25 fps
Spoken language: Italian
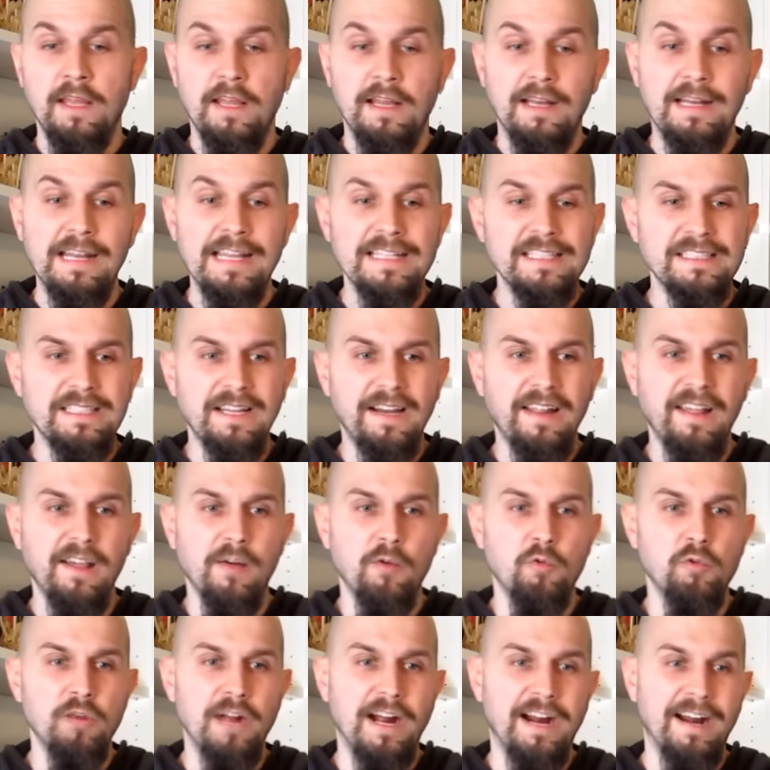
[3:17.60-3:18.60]

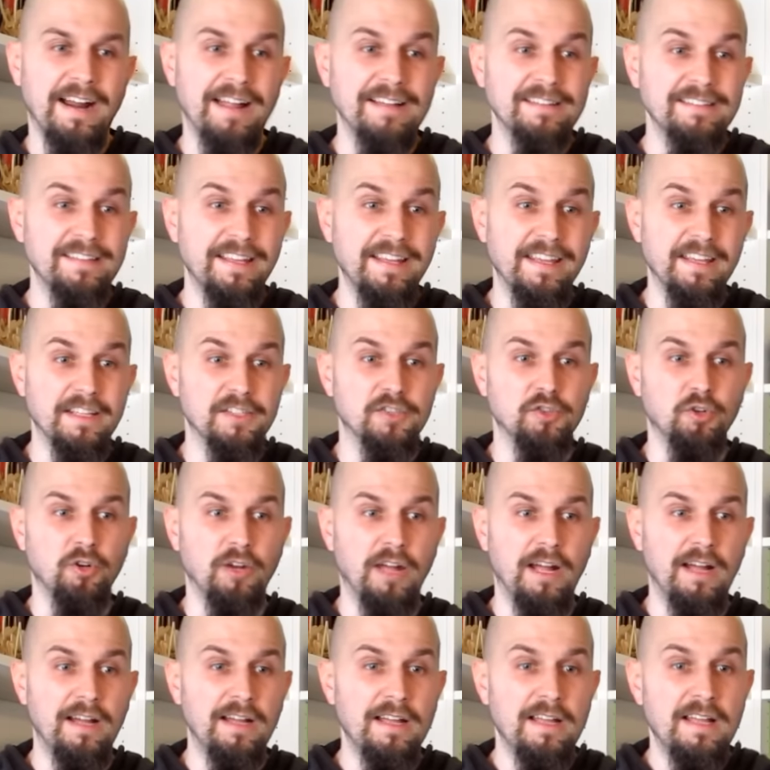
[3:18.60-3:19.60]
L'essere una grande
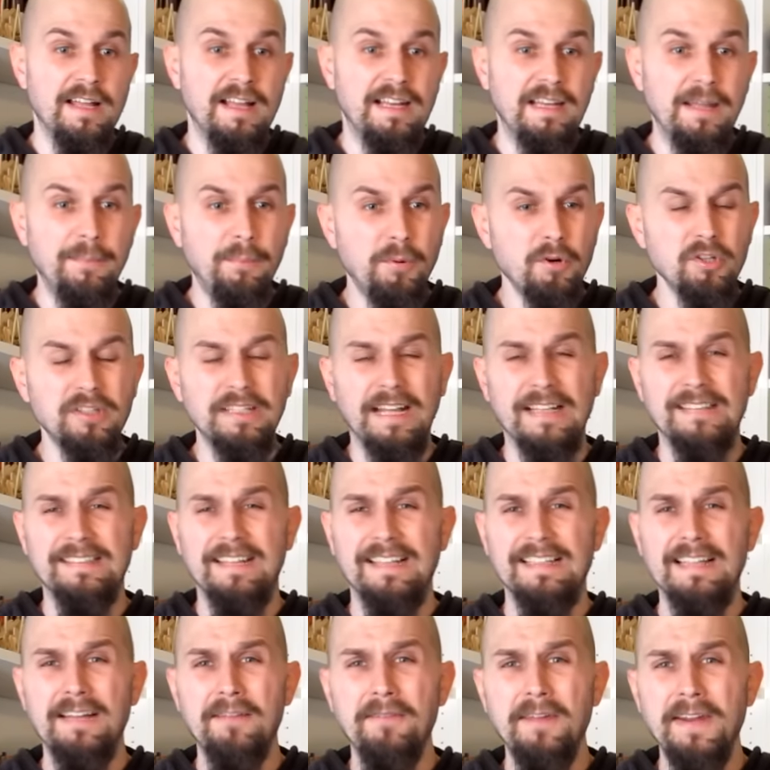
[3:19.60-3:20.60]
isola l'ha
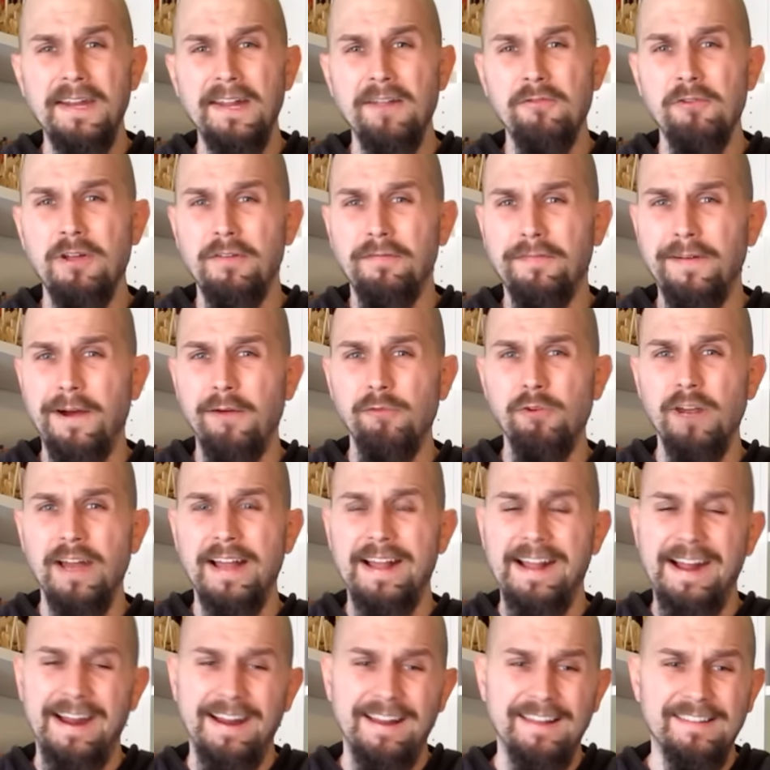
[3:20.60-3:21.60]
portata ad avere una
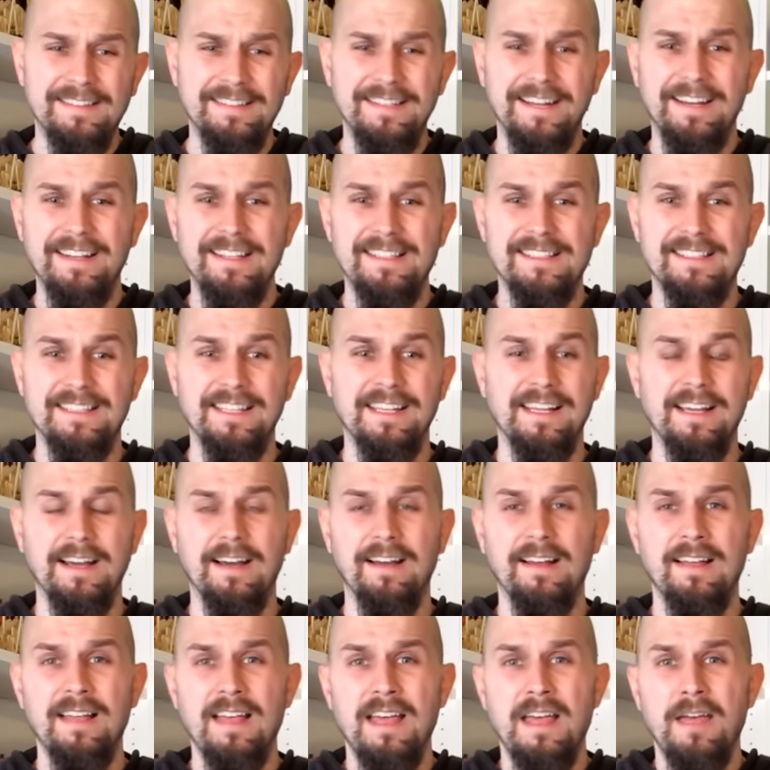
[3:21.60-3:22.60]
fauna
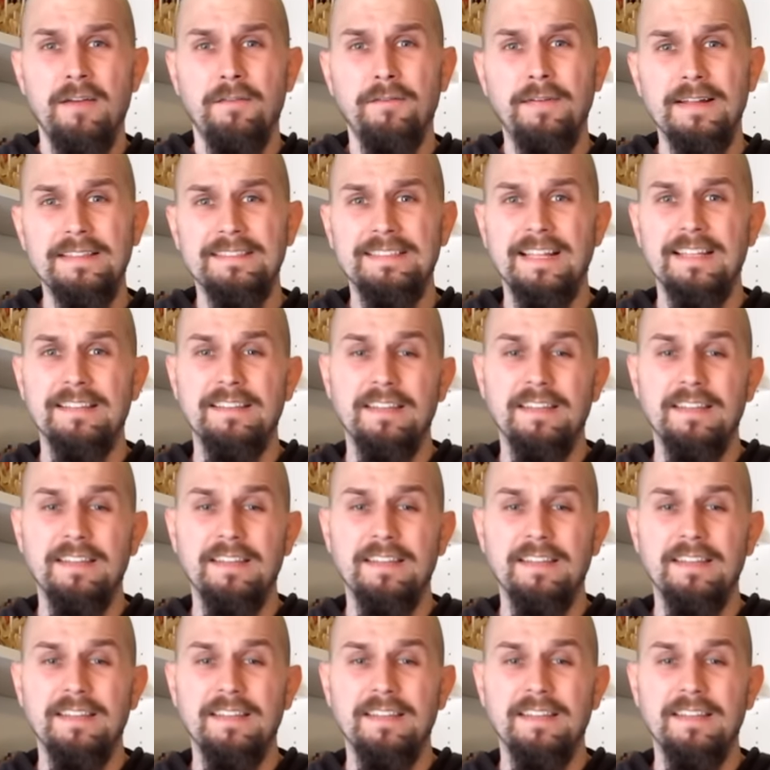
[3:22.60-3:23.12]
caratteristica, fatta